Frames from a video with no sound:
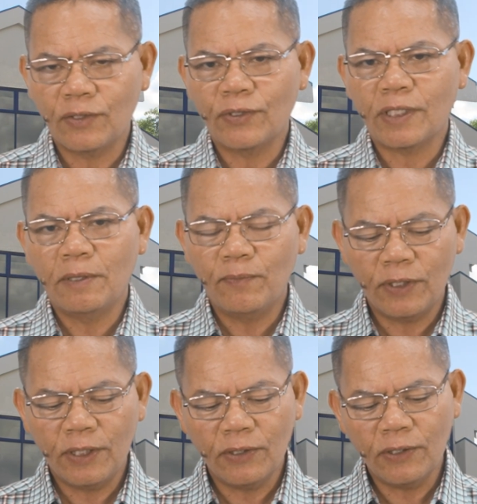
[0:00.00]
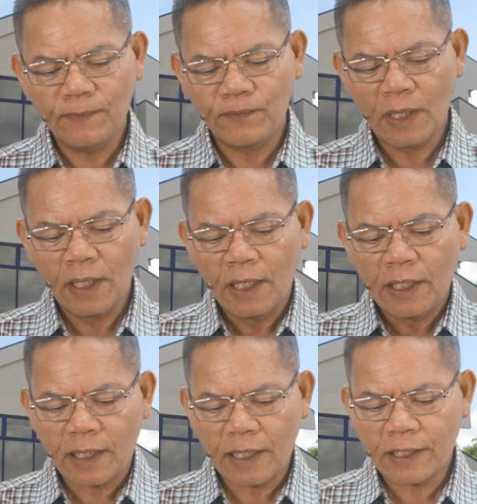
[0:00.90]
So sabi po dito,
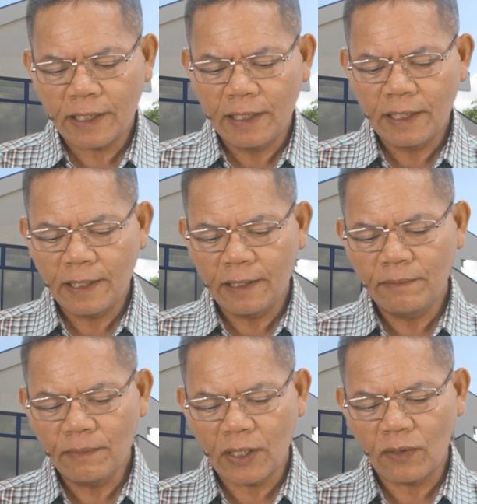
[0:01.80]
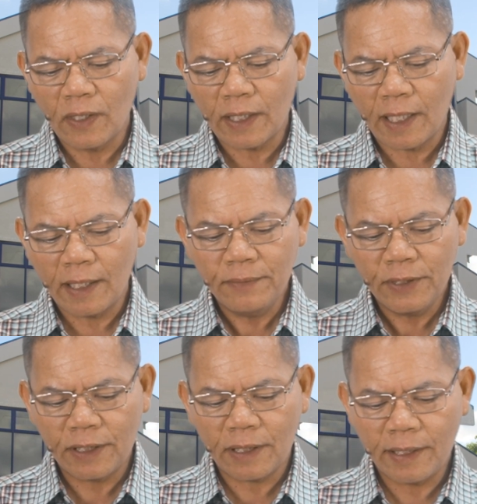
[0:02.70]
Trust in Him at all
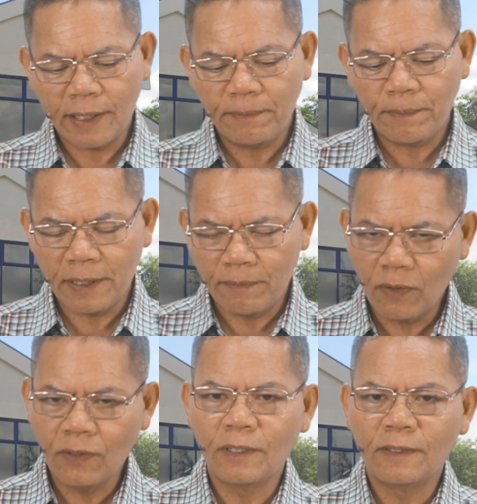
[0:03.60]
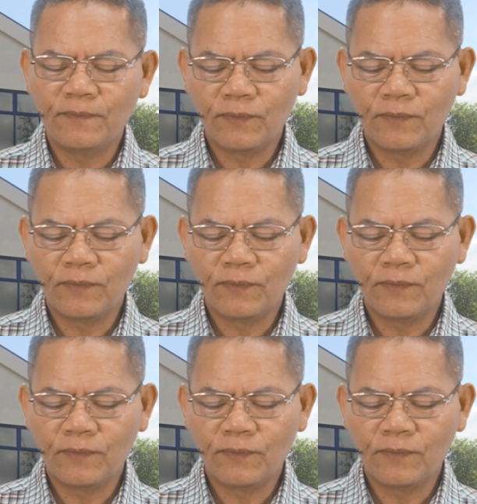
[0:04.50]
times, ye people.